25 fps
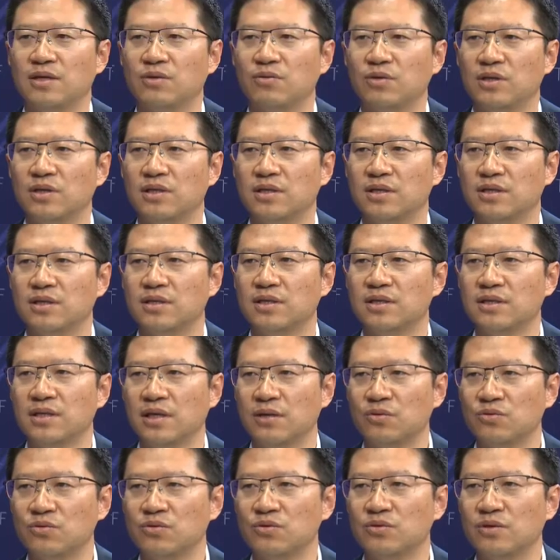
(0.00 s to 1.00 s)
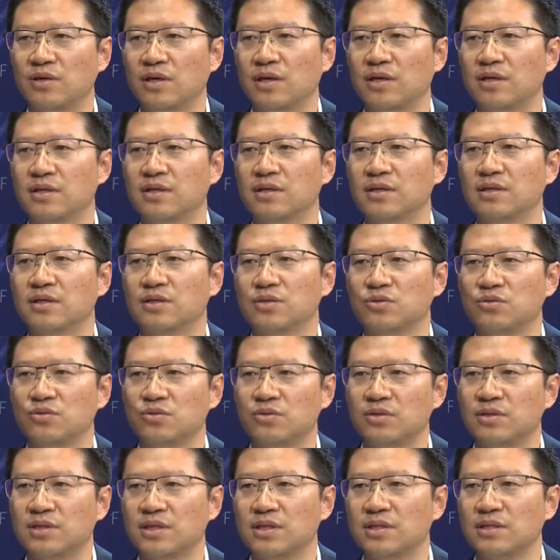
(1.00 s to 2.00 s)
关的科研工作，取
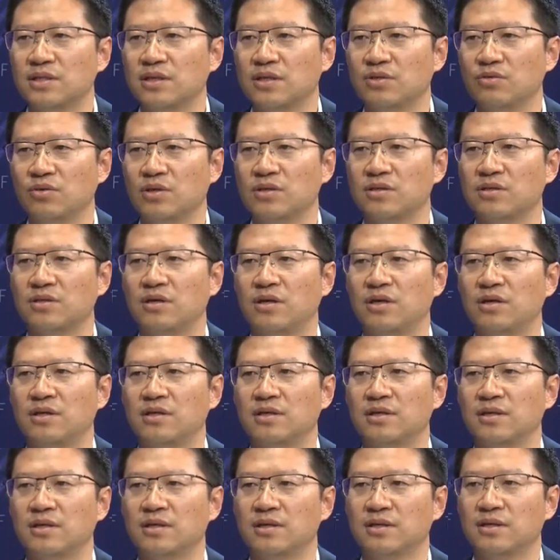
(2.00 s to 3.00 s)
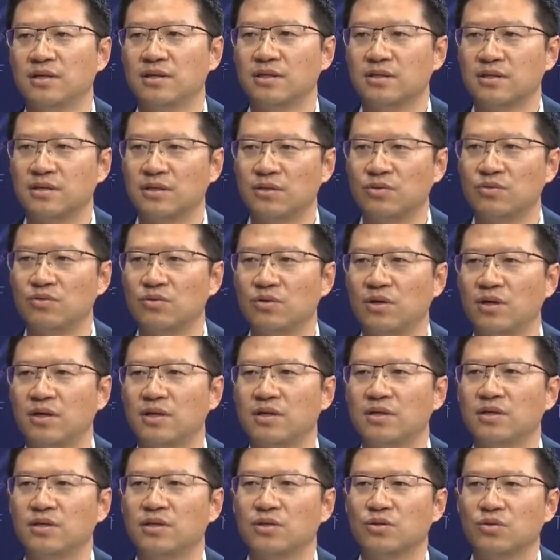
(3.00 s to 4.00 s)
得一些原创成果，
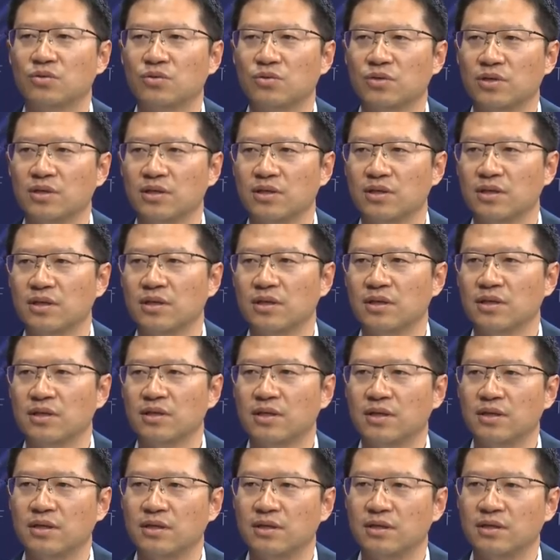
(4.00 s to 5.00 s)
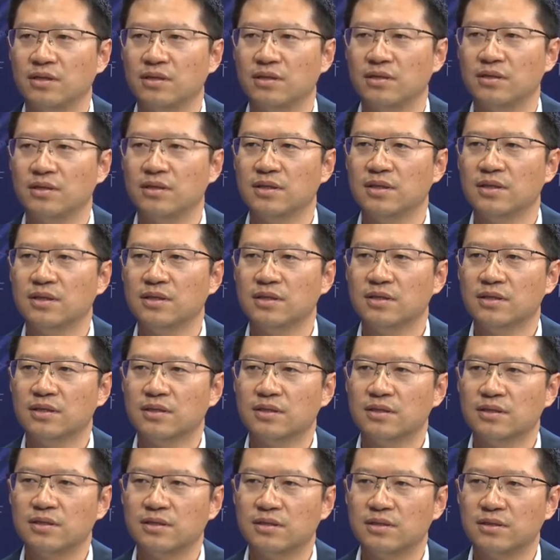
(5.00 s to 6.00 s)
对，呃，
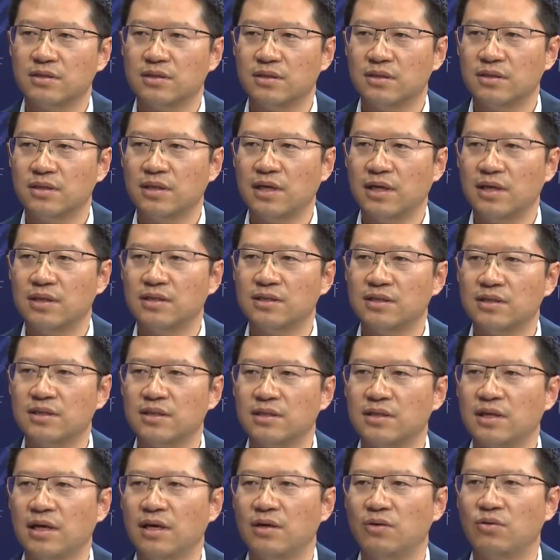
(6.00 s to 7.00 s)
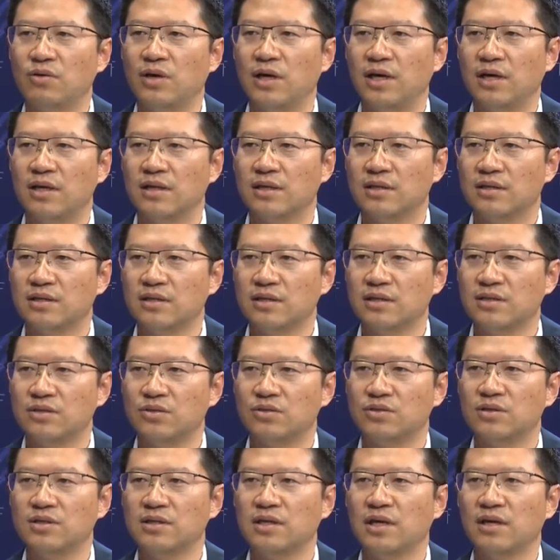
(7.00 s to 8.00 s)
这个太阳系的演化、地
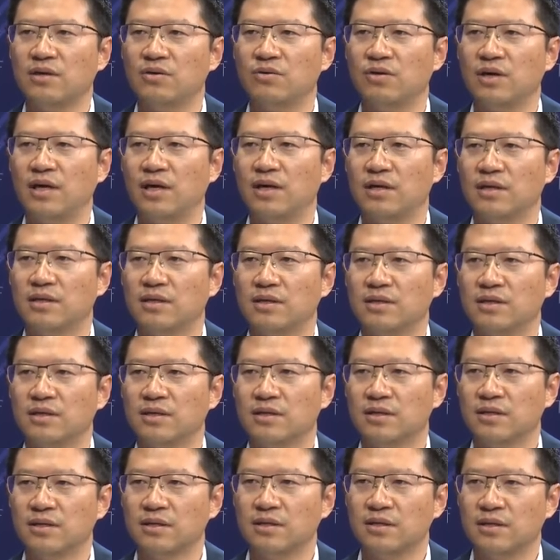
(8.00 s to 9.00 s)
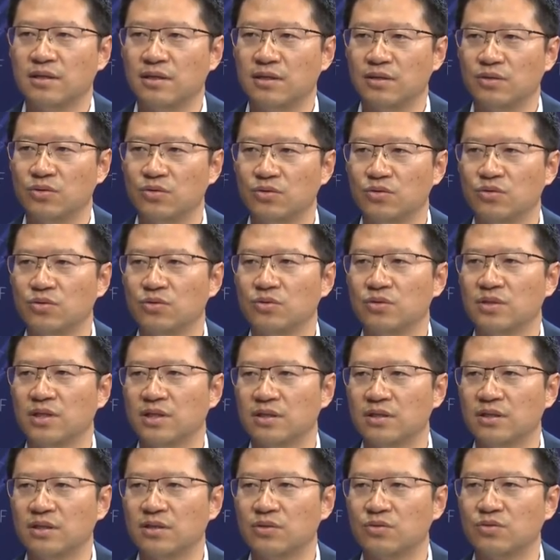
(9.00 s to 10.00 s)
球的演化，呃，都
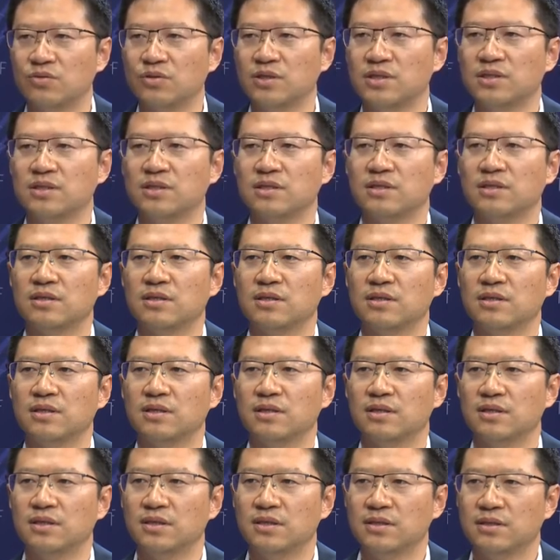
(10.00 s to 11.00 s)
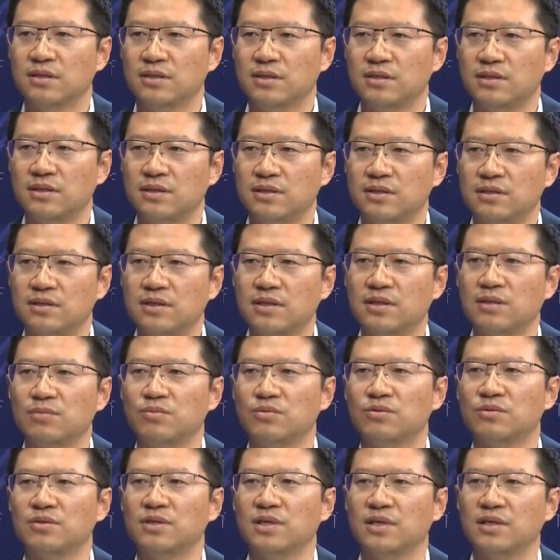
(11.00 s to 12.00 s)
能得出一些个进一
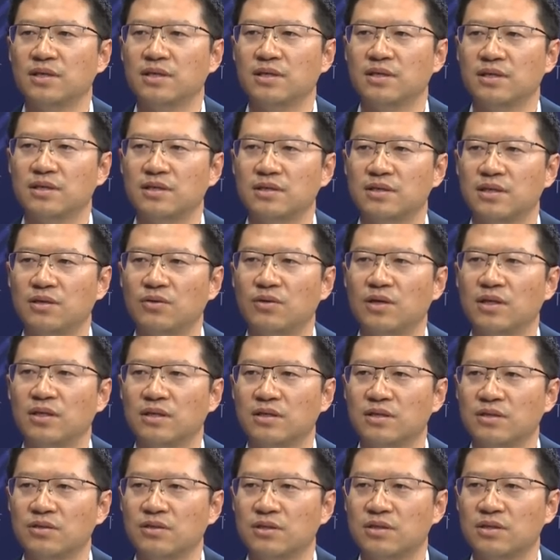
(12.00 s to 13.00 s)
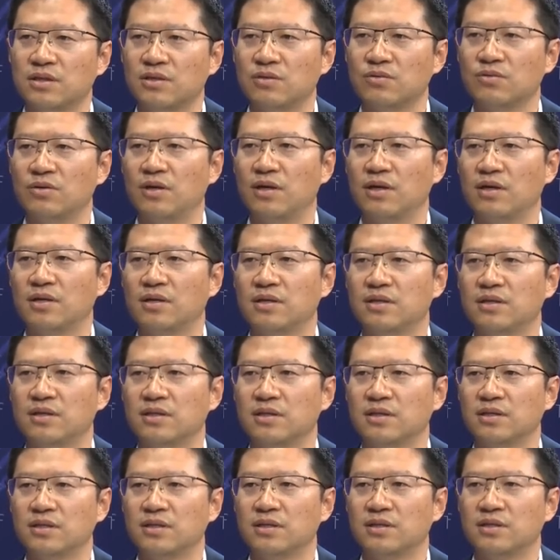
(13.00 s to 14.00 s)
步的深化的科学成果。
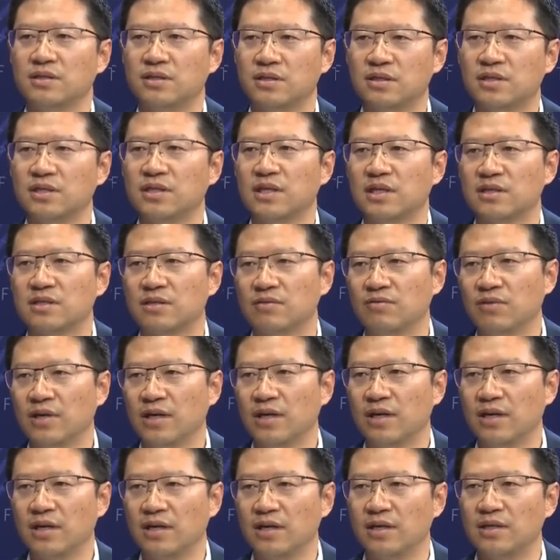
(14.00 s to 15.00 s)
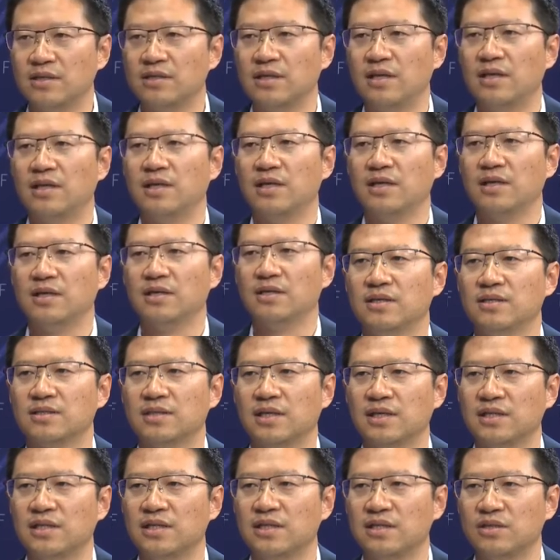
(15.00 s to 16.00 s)
其实也是为了人类
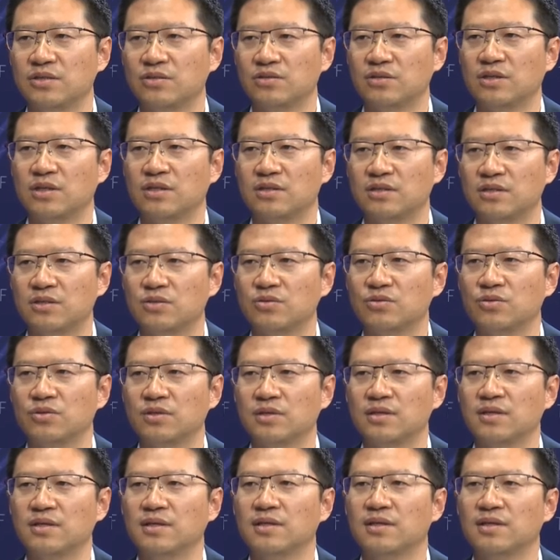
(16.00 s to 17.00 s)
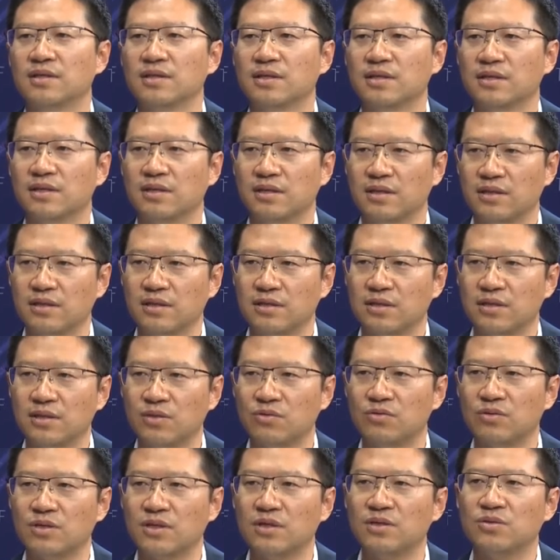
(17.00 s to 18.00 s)
在地球上生存，呃，提
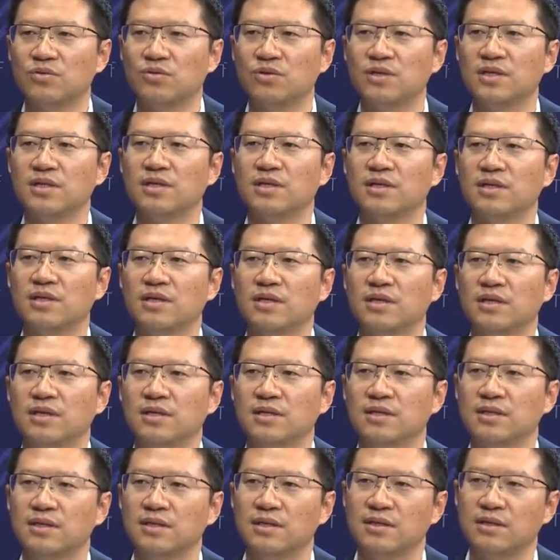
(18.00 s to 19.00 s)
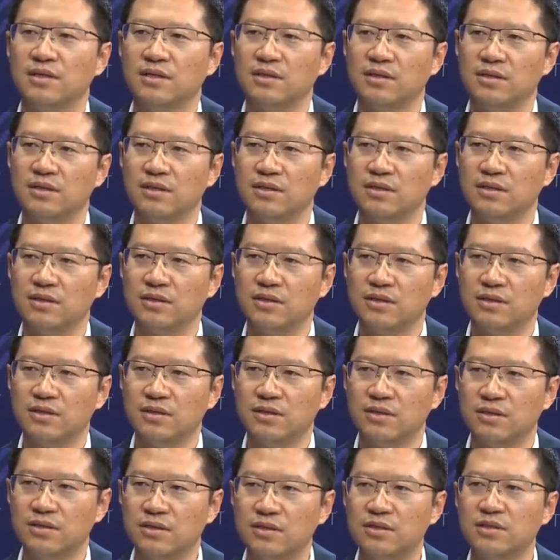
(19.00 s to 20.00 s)
供更多的呃
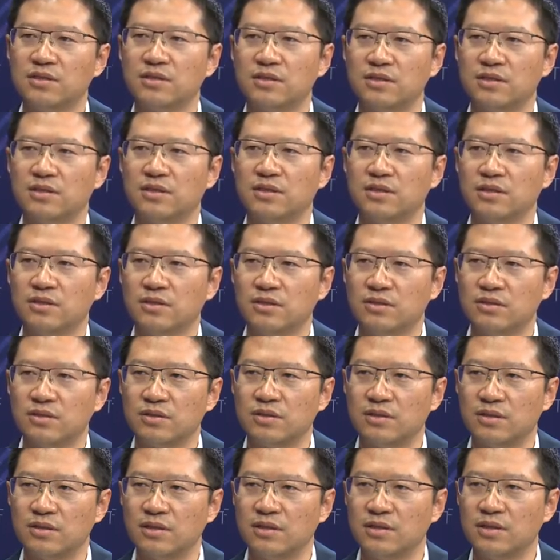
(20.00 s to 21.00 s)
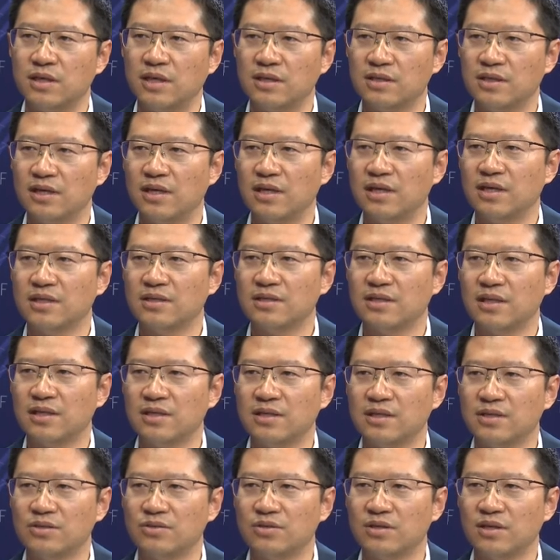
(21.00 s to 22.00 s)
知识，就是让人类在
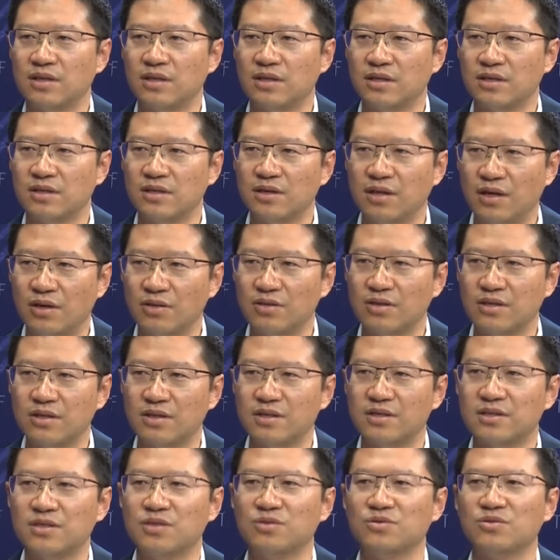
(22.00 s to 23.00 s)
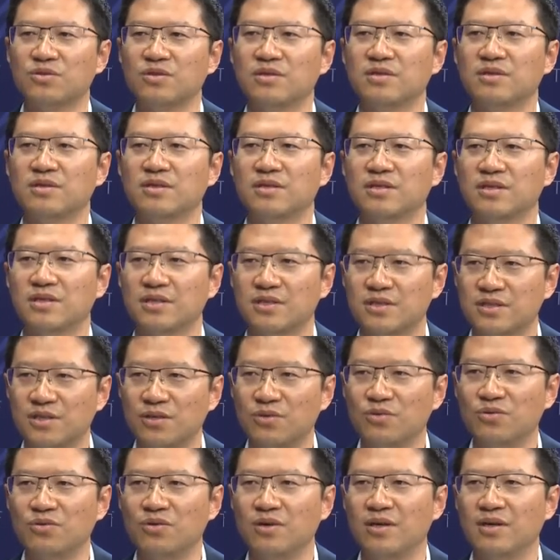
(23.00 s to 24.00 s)
地球上更好的生存
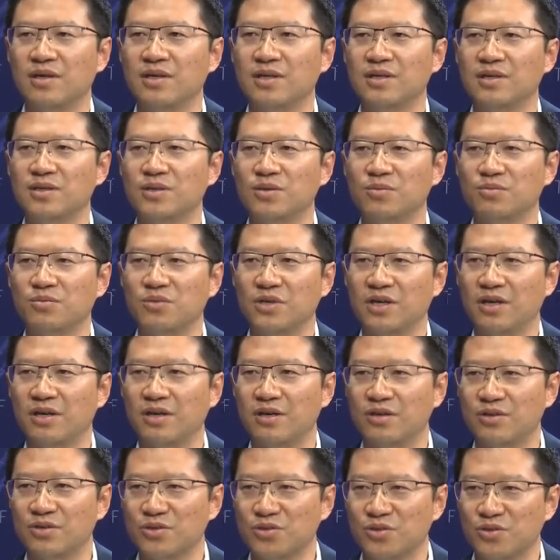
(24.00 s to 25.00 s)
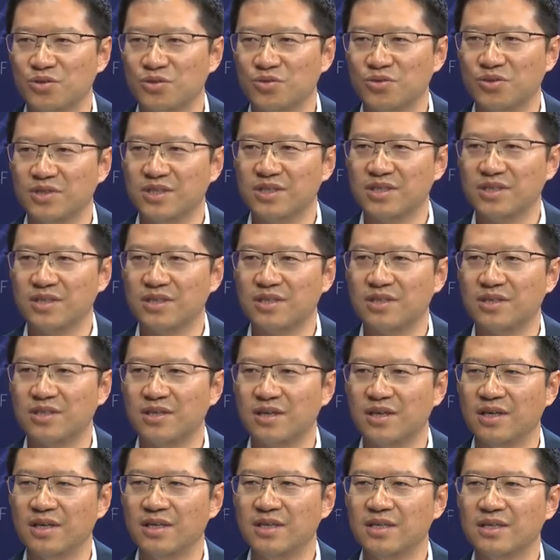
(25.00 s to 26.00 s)
生活，不要就是做一些
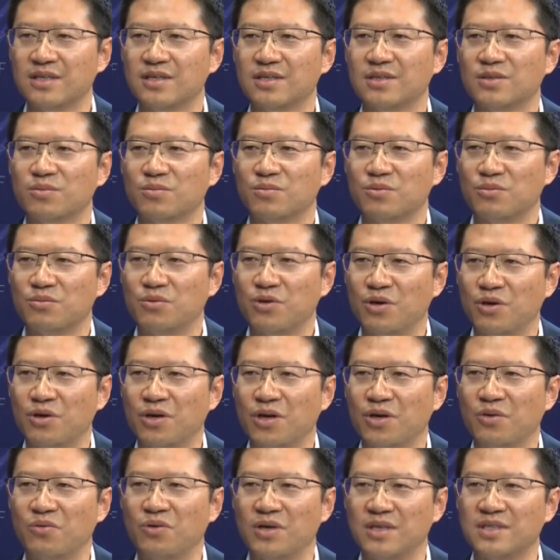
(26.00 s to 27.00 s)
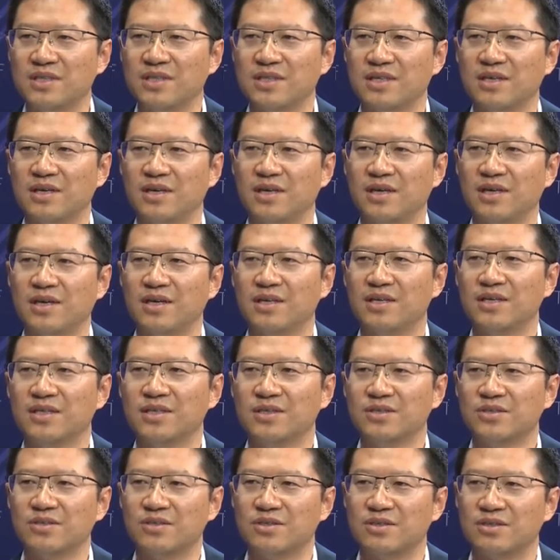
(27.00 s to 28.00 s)
个破坏环境啊。
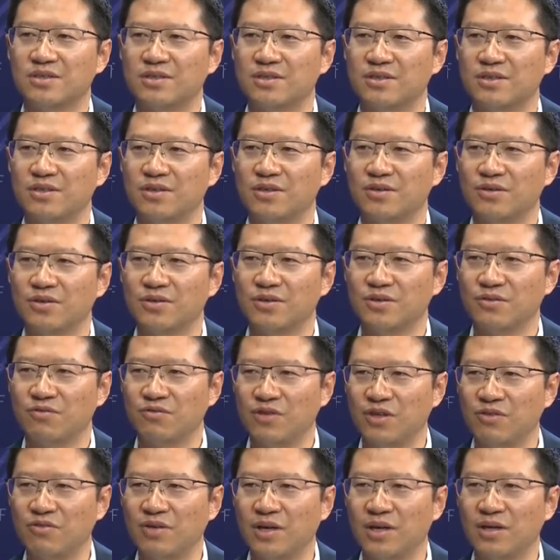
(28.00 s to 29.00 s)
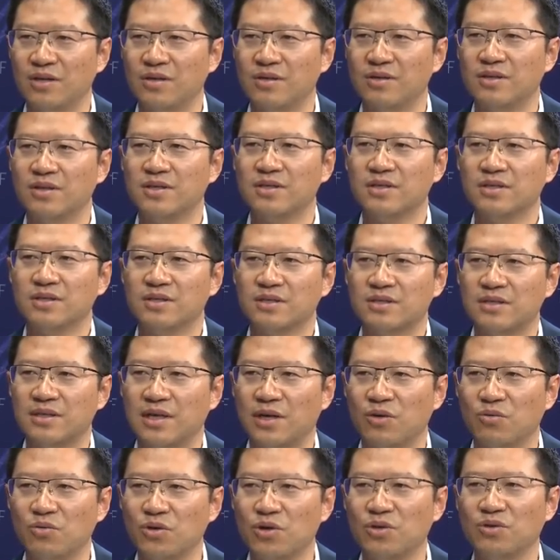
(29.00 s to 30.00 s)
就是违反自
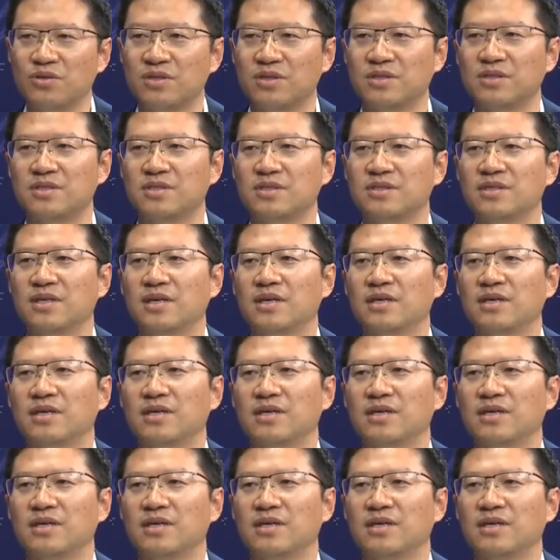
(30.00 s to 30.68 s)
然规律的事件，